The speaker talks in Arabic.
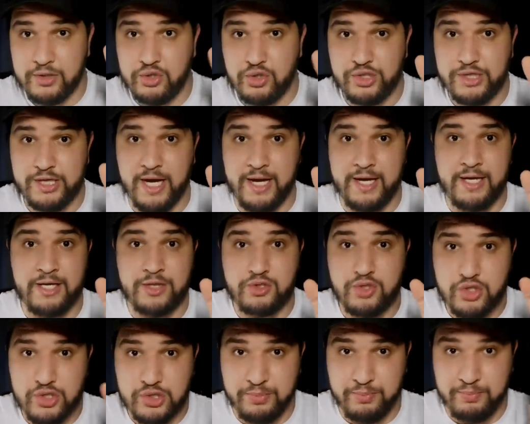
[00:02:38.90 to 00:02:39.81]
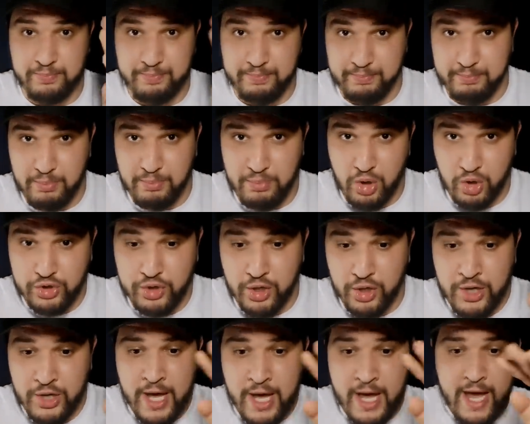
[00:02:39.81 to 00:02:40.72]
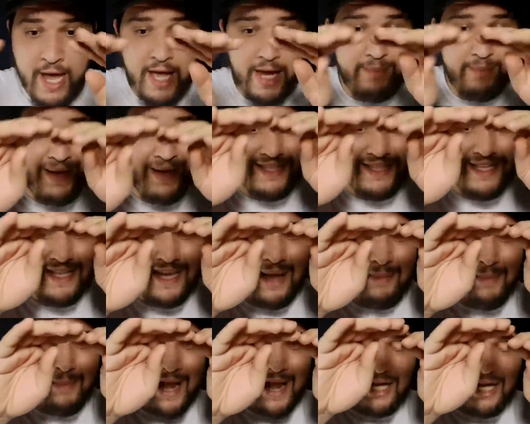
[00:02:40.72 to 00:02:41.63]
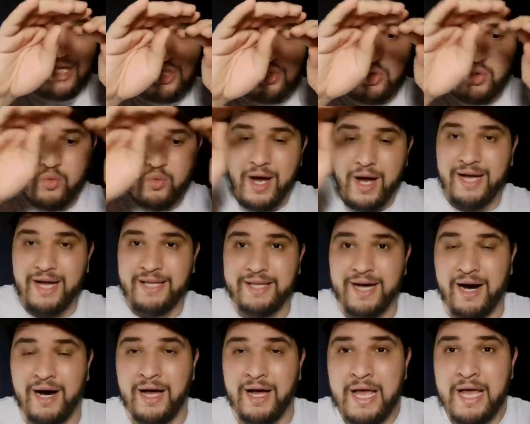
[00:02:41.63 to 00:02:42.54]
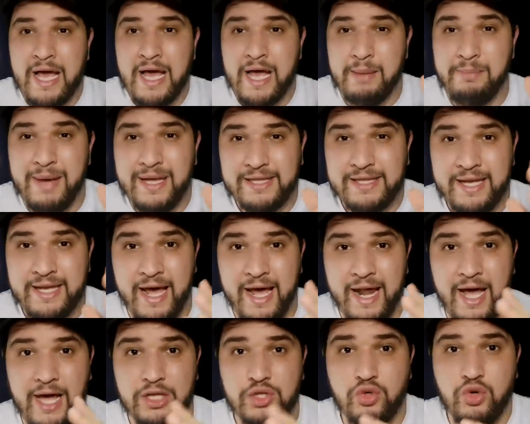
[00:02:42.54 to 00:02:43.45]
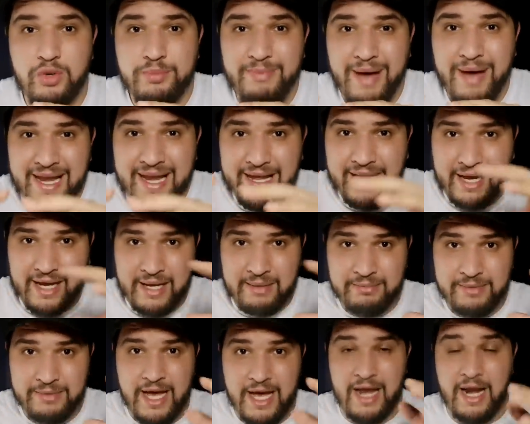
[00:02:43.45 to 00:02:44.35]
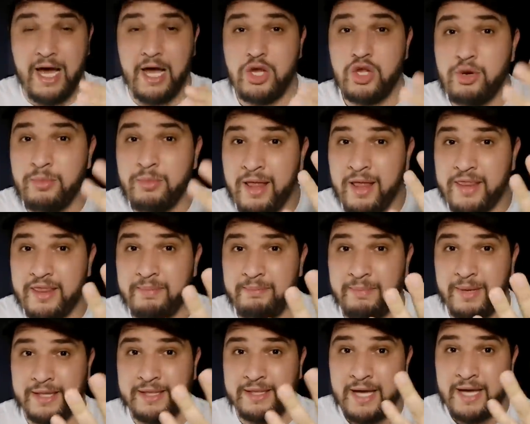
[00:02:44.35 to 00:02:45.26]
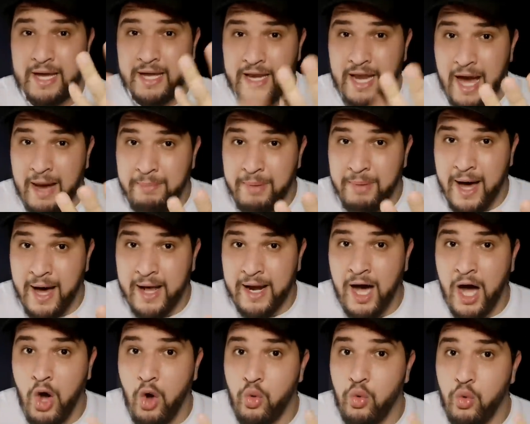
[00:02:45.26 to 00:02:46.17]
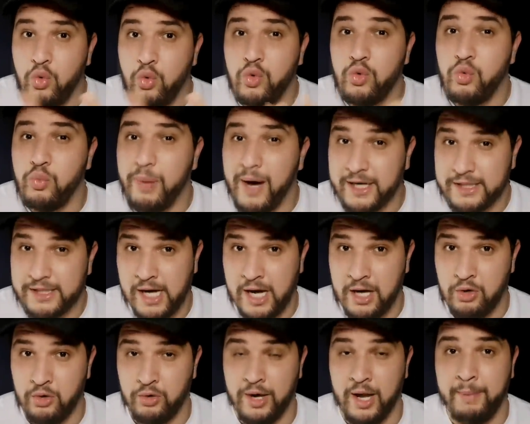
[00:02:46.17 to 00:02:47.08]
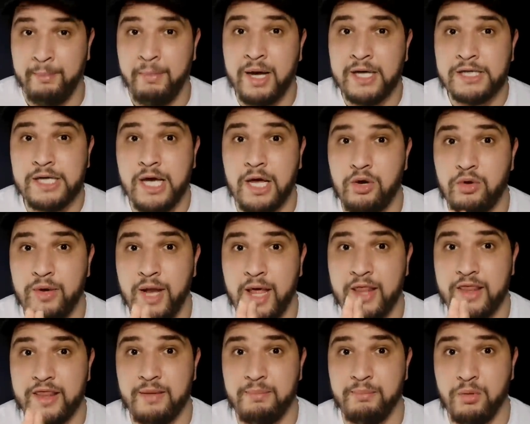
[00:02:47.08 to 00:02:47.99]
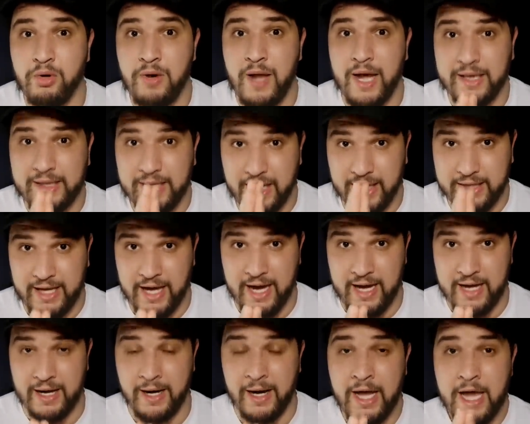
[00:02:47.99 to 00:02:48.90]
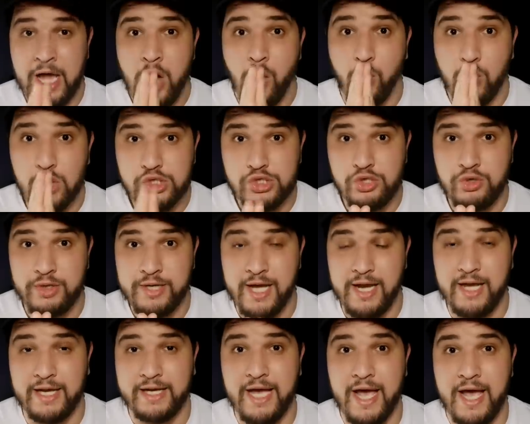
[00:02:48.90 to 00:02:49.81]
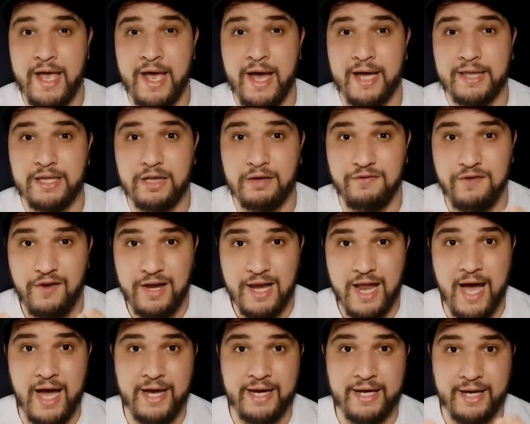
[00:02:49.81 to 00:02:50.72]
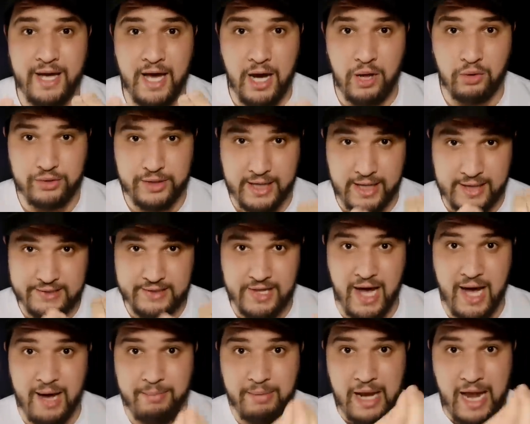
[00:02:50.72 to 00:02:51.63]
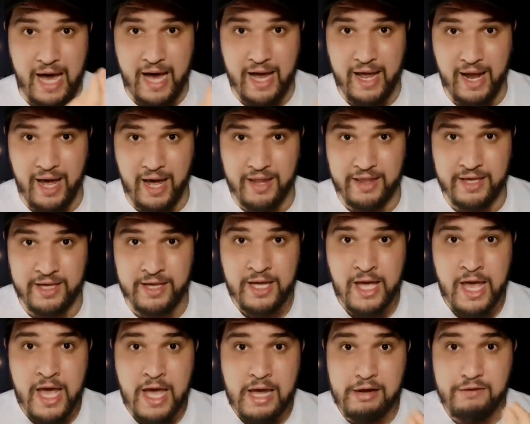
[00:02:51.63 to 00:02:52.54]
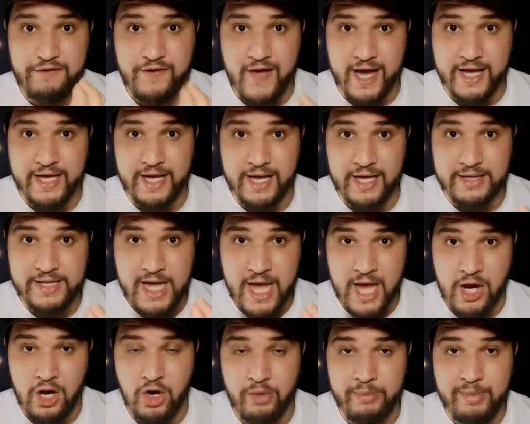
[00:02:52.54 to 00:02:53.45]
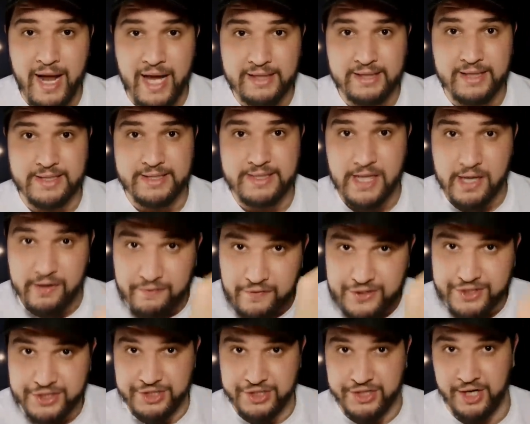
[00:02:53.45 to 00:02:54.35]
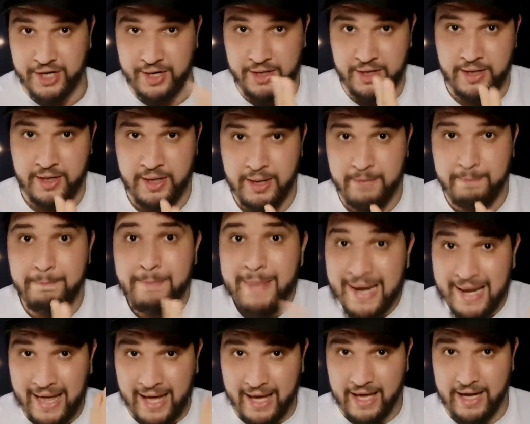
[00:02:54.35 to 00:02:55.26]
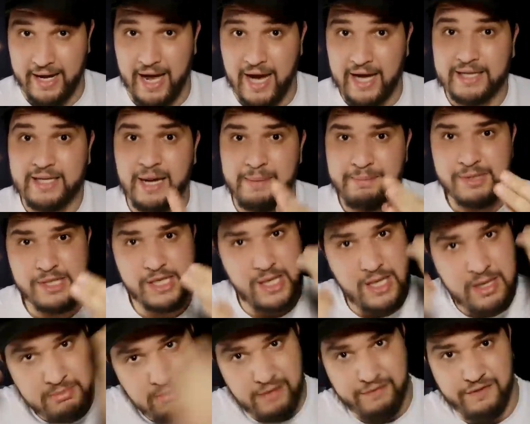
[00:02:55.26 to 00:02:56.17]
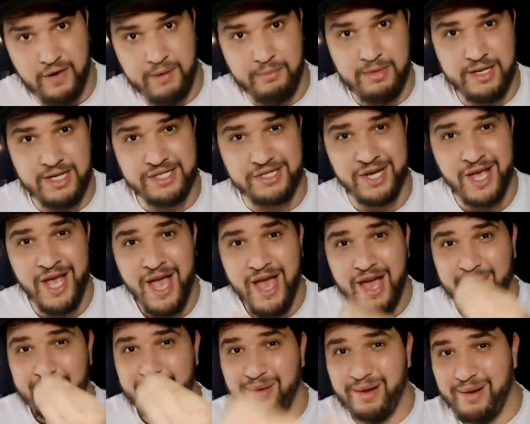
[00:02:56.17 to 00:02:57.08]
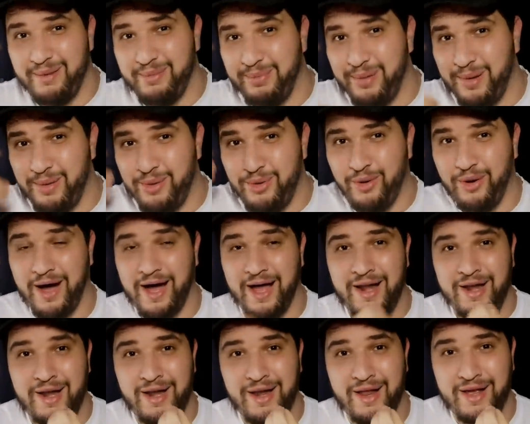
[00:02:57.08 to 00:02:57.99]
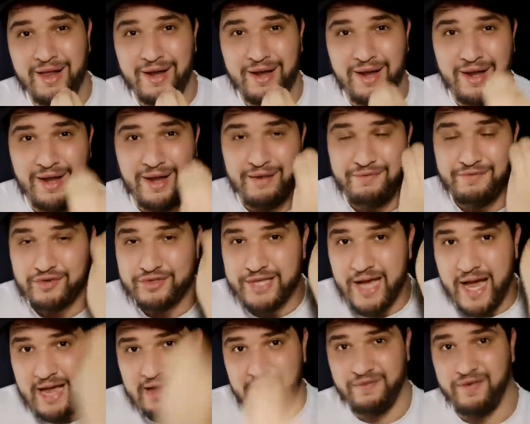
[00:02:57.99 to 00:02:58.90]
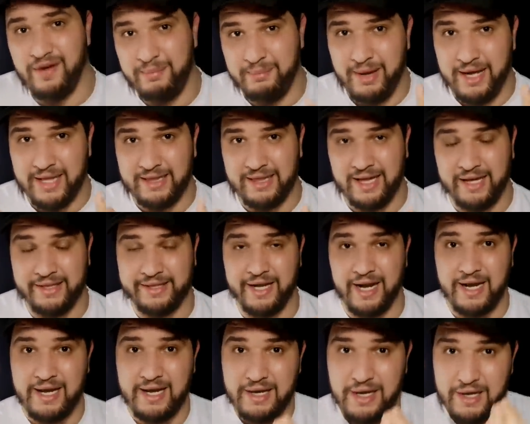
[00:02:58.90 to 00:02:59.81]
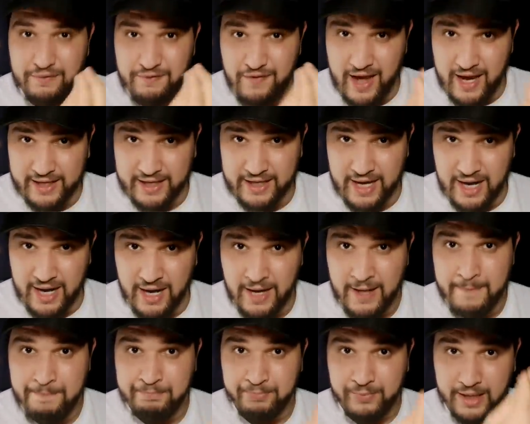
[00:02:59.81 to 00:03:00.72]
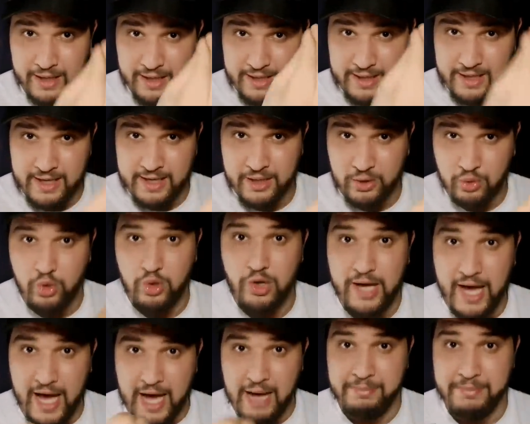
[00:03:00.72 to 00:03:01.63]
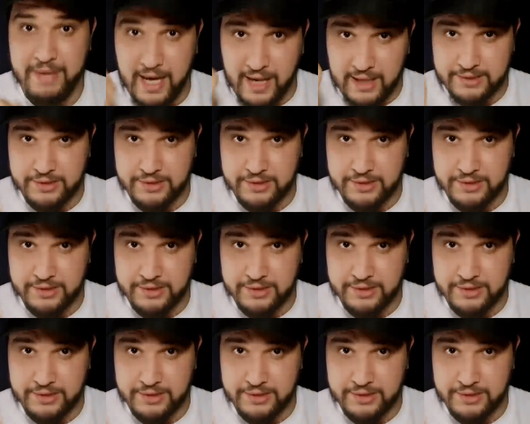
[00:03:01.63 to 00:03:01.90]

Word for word: زوج يعني زوج مدن المدينه ما راحش تكون وحدها المدينه راح تكون مع الاقليم ديالها اليوم انضمت نابارا وبرشلونه برشلونه انضموا لهاد الحكايه وشنو هي الحكايه هذه الفلاحين خاوتي اصحاب الاراضي الفاكهه ديالهم راح تخسر في السجن من الاخر هكا باش اللي ما فهمنيش باللغه الفصحى يفهم بهذه الهضره الفاكهه اللي كل عام